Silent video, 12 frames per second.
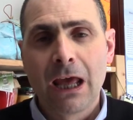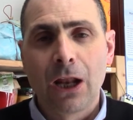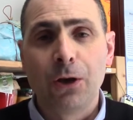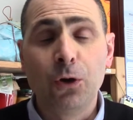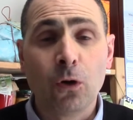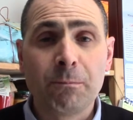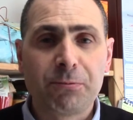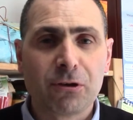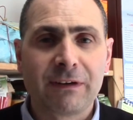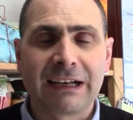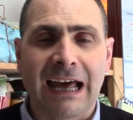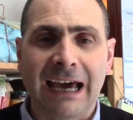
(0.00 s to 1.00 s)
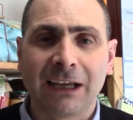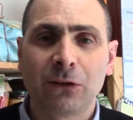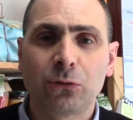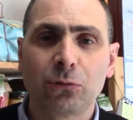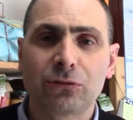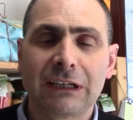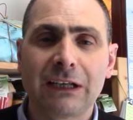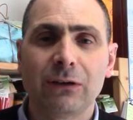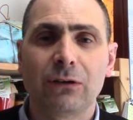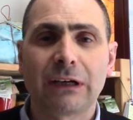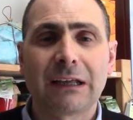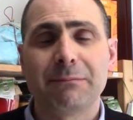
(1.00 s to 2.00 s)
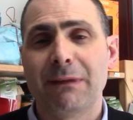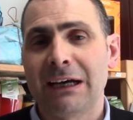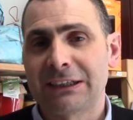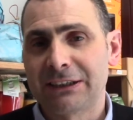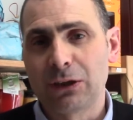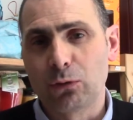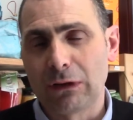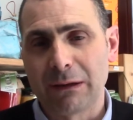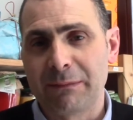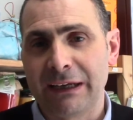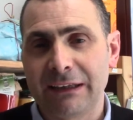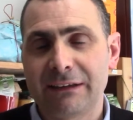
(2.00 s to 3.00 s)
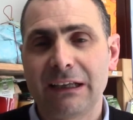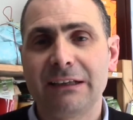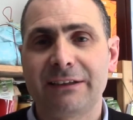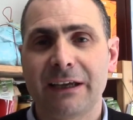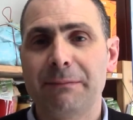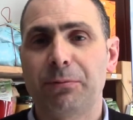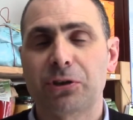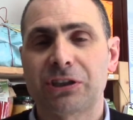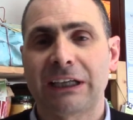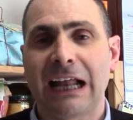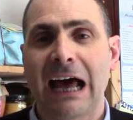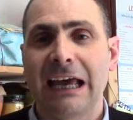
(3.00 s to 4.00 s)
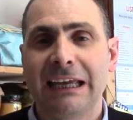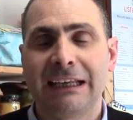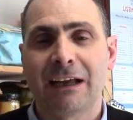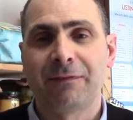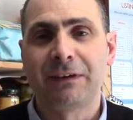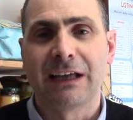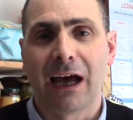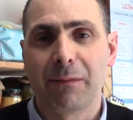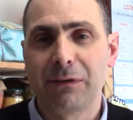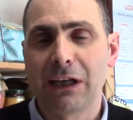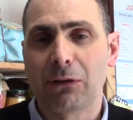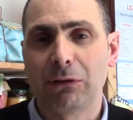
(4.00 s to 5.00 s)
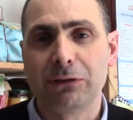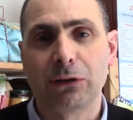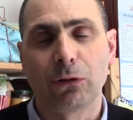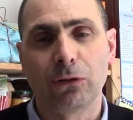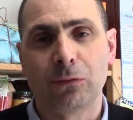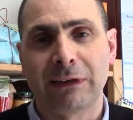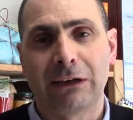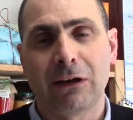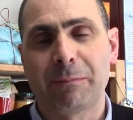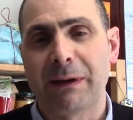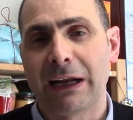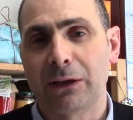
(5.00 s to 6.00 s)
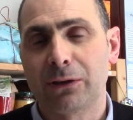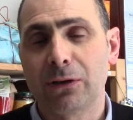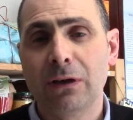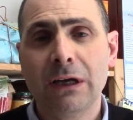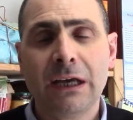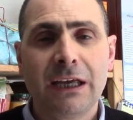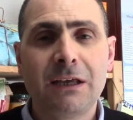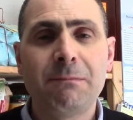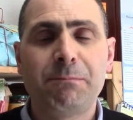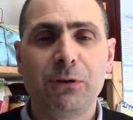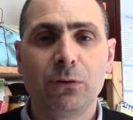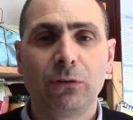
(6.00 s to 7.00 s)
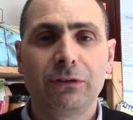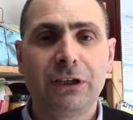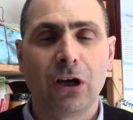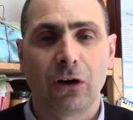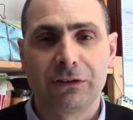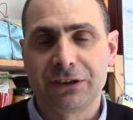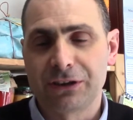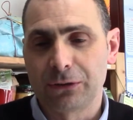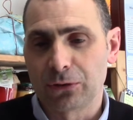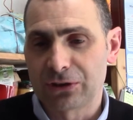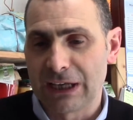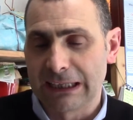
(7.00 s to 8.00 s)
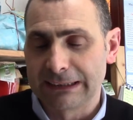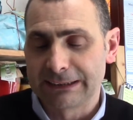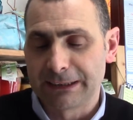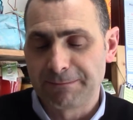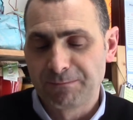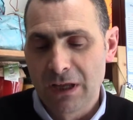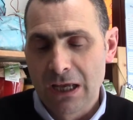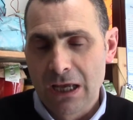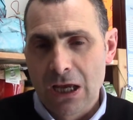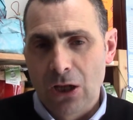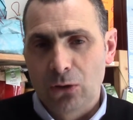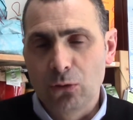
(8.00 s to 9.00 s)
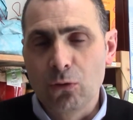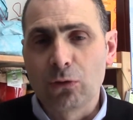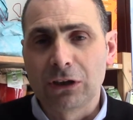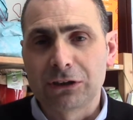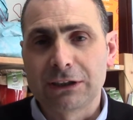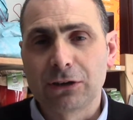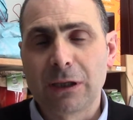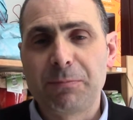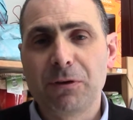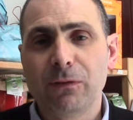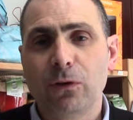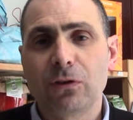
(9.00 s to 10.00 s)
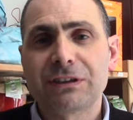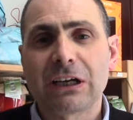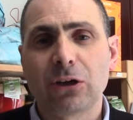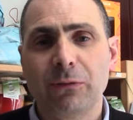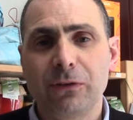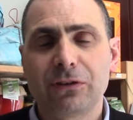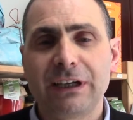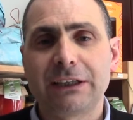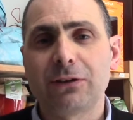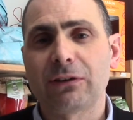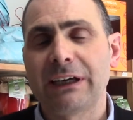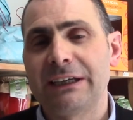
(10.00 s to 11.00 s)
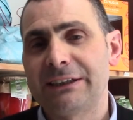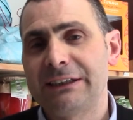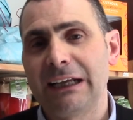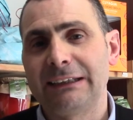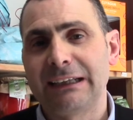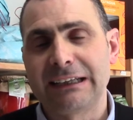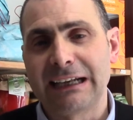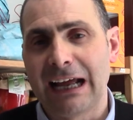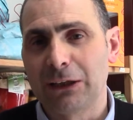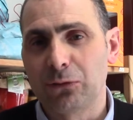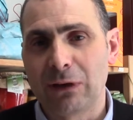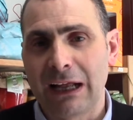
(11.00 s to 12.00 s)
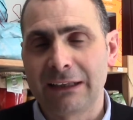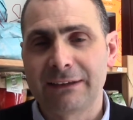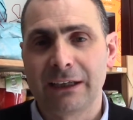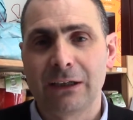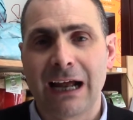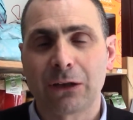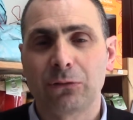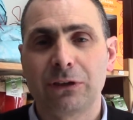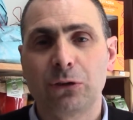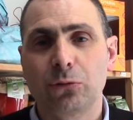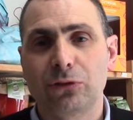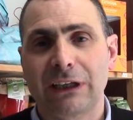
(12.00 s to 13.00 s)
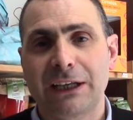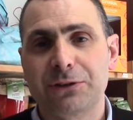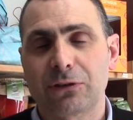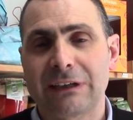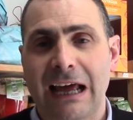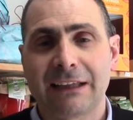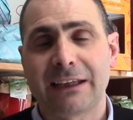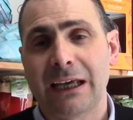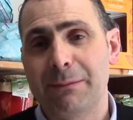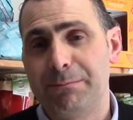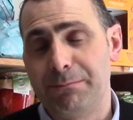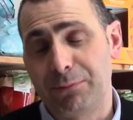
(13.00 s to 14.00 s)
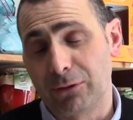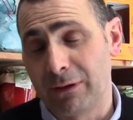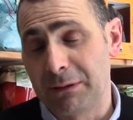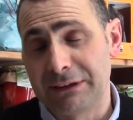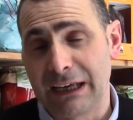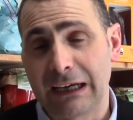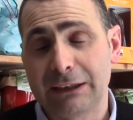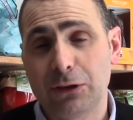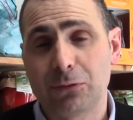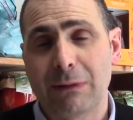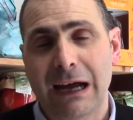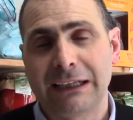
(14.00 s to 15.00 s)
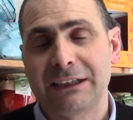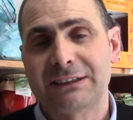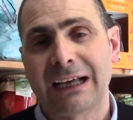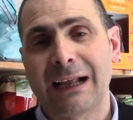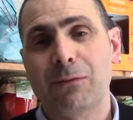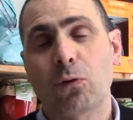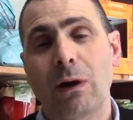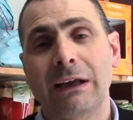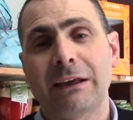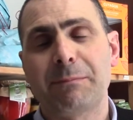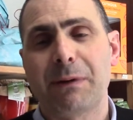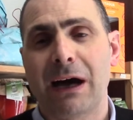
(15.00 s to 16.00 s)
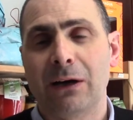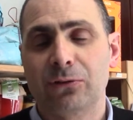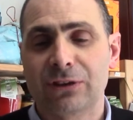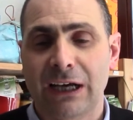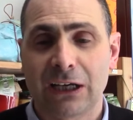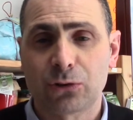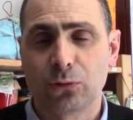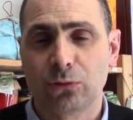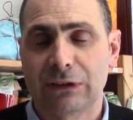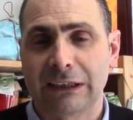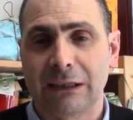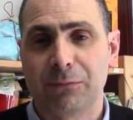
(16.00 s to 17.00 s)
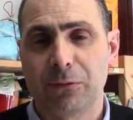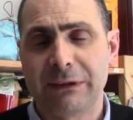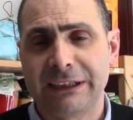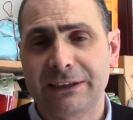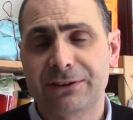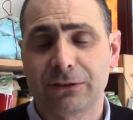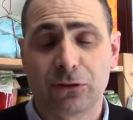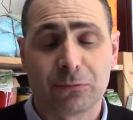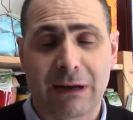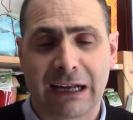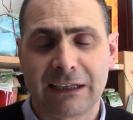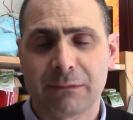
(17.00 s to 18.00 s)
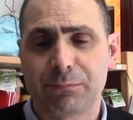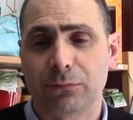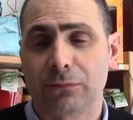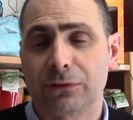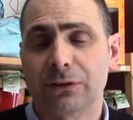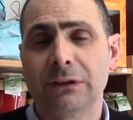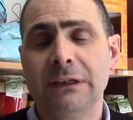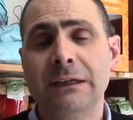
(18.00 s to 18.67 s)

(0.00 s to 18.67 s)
Non pioverà in tutte le ore, ma sicuramente il tempo sarà inaffidabile, quindi con l'ombrello aperto in più di ogni circostanza. Dunque una stazione piovosa, come vi ho detto, che si alternerà durante l'arco di tutta la giornata e probabilmente anche di domani, salvo qualche pausa asciutta nel pomeriggio di domani appunto,